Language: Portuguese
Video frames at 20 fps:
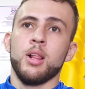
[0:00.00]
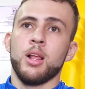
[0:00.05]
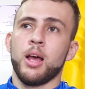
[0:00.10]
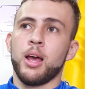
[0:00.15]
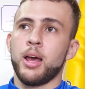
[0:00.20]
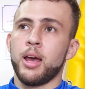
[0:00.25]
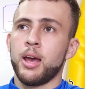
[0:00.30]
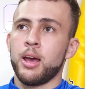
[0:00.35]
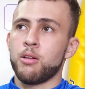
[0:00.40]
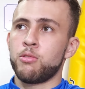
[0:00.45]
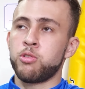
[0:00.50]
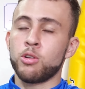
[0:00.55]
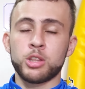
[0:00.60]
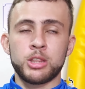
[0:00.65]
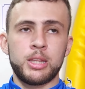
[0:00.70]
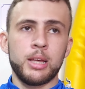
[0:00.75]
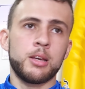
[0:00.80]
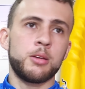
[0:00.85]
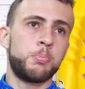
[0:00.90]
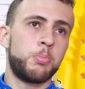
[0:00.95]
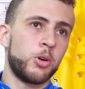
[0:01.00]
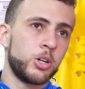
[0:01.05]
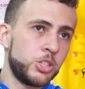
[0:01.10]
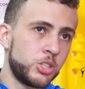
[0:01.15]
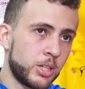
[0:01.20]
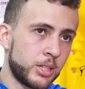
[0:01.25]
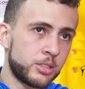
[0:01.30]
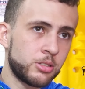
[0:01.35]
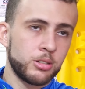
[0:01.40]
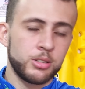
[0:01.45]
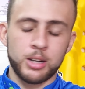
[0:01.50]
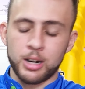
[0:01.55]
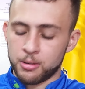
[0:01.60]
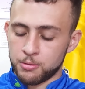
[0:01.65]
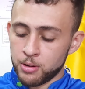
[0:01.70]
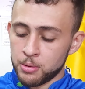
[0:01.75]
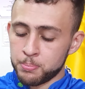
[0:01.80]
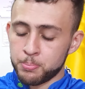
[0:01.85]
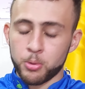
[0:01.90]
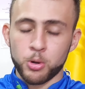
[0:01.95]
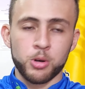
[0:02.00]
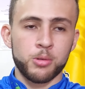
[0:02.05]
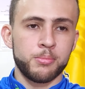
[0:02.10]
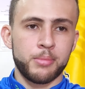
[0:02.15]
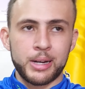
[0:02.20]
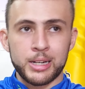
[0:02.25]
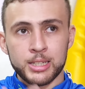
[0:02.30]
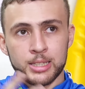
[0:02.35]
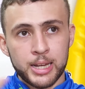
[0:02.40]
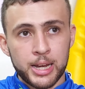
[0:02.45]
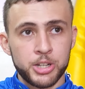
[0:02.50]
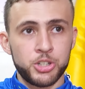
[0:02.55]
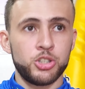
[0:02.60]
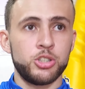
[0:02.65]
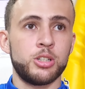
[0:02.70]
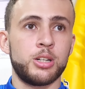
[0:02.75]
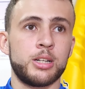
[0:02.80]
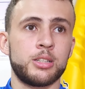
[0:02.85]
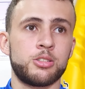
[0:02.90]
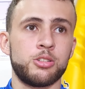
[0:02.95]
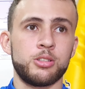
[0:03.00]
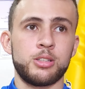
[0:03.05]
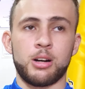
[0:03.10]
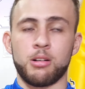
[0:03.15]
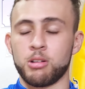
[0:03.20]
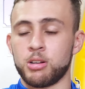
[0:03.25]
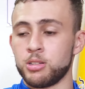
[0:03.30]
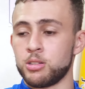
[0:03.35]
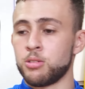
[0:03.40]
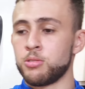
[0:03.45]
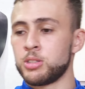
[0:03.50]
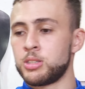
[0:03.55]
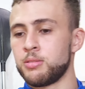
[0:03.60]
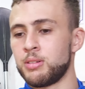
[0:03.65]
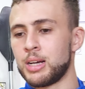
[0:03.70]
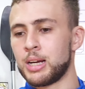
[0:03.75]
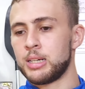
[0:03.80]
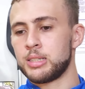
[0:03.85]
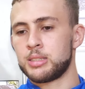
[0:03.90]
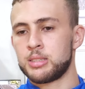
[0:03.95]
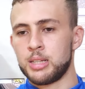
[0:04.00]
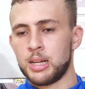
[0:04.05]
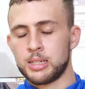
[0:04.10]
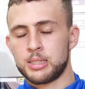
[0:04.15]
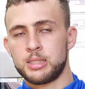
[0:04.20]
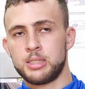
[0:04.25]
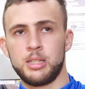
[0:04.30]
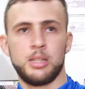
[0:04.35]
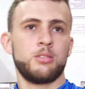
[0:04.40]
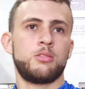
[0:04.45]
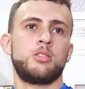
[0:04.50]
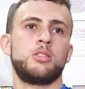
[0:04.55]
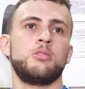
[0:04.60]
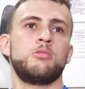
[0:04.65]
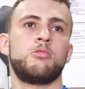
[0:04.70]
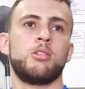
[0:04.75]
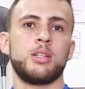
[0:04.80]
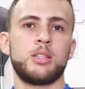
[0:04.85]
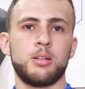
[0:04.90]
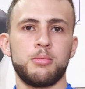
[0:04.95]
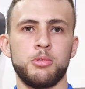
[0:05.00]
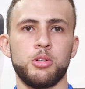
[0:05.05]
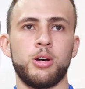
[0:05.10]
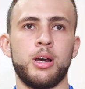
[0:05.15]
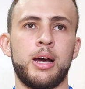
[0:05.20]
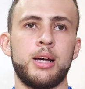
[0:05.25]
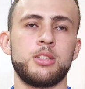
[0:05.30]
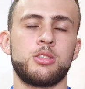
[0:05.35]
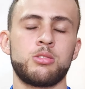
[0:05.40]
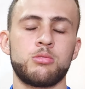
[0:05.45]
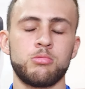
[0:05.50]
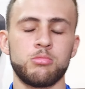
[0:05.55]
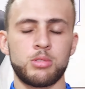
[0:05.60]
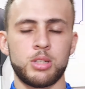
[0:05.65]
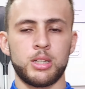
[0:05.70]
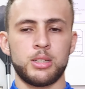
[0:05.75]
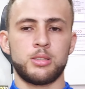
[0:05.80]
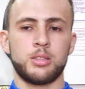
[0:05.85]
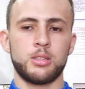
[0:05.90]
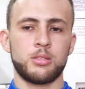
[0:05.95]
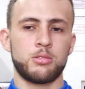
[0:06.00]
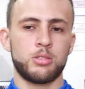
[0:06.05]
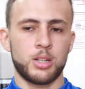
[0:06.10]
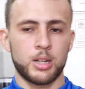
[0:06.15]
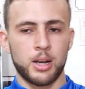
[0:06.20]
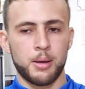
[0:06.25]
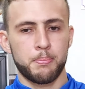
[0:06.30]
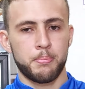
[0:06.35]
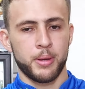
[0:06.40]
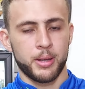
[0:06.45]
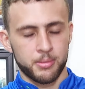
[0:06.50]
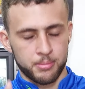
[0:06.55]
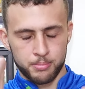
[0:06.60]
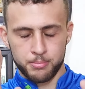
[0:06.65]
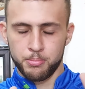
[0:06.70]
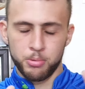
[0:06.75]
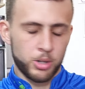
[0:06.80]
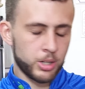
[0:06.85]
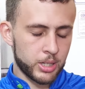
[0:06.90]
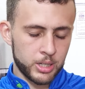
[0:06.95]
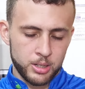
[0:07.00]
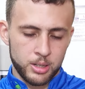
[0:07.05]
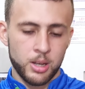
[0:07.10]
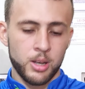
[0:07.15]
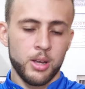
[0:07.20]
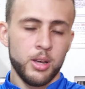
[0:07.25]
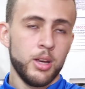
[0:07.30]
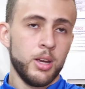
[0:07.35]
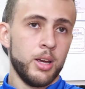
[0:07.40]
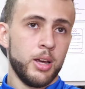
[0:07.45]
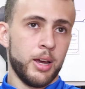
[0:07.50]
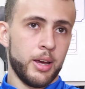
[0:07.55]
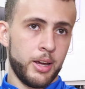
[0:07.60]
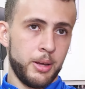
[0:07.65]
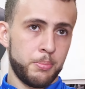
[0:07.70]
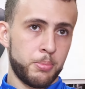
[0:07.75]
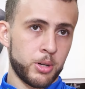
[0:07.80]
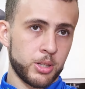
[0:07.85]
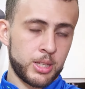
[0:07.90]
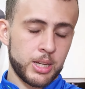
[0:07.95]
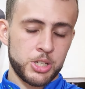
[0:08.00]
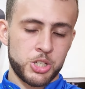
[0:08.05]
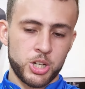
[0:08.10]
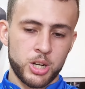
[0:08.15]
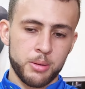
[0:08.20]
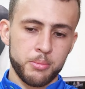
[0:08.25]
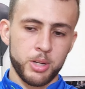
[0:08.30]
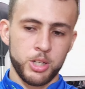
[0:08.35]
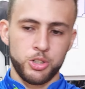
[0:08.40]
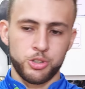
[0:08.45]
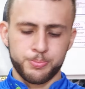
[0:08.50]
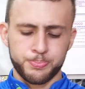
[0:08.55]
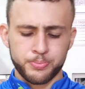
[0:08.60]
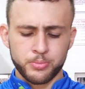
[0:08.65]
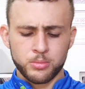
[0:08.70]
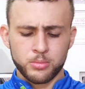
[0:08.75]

É, eu vou ter que pôr direção hidráulica. Vamos pôr mais 10 de direção hidráulica. Então você vai gastar 150 mil reais com 300 HP. Pô, aqui, é, hipoteticamente.